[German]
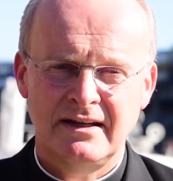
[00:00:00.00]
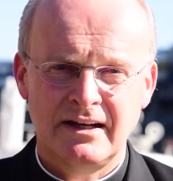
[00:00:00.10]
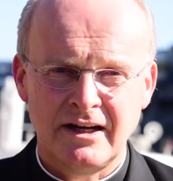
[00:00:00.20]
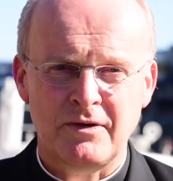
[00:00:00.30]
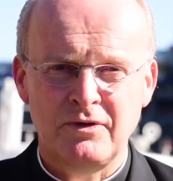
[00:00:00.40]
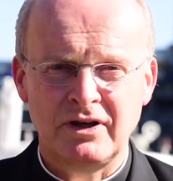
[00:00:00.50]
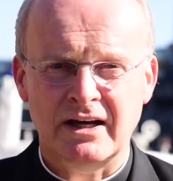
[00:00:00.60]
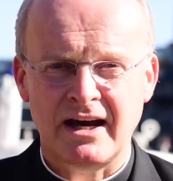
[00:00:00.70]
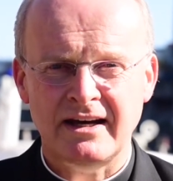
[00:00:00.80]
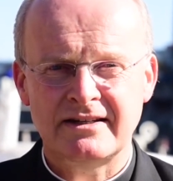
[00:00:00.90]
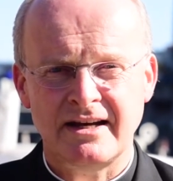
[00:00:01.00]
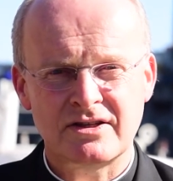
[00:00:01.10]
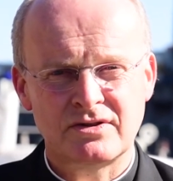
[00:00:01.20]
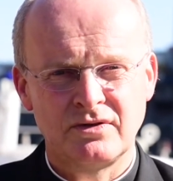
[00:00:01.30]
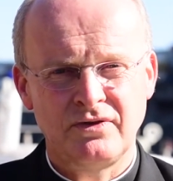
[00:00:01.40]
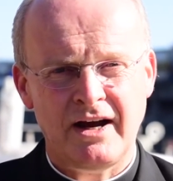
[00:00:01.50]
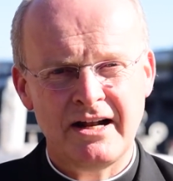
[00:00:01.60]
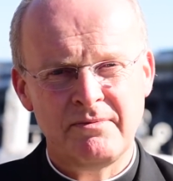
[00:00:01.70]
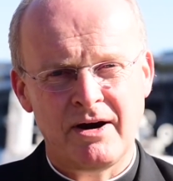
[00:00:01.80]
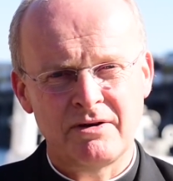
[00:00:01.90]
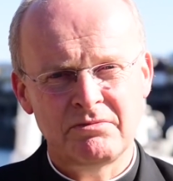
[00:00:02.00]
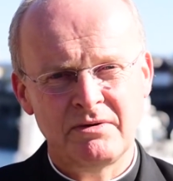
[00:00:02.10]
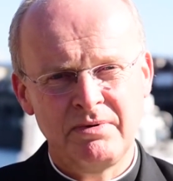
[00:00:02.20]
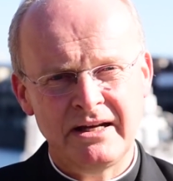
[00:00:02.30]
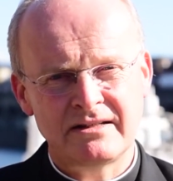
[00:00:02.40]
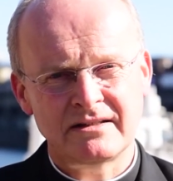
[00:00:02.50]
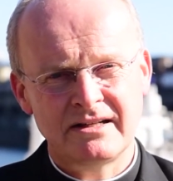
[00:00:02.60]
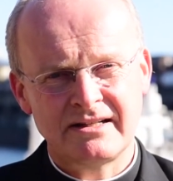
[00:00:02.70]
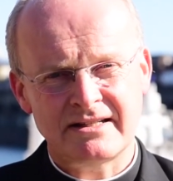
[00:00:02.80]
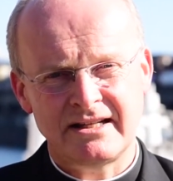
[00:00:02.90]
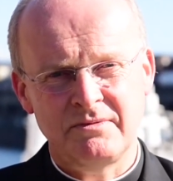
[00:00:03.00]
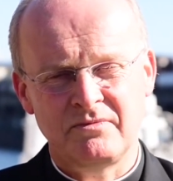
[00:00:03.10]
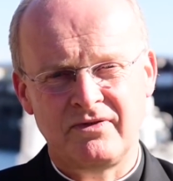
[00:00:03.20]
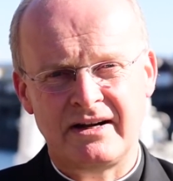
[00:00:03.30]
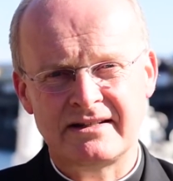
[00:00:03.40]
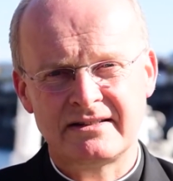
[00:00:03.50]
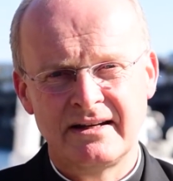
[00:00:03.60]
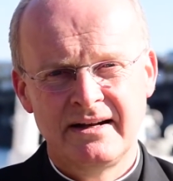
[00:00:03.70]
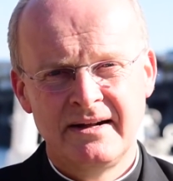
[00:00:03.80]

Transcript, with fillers: in glaubwürdiger Caritas und vor allem auch im Gebet gilt das ebenfalls.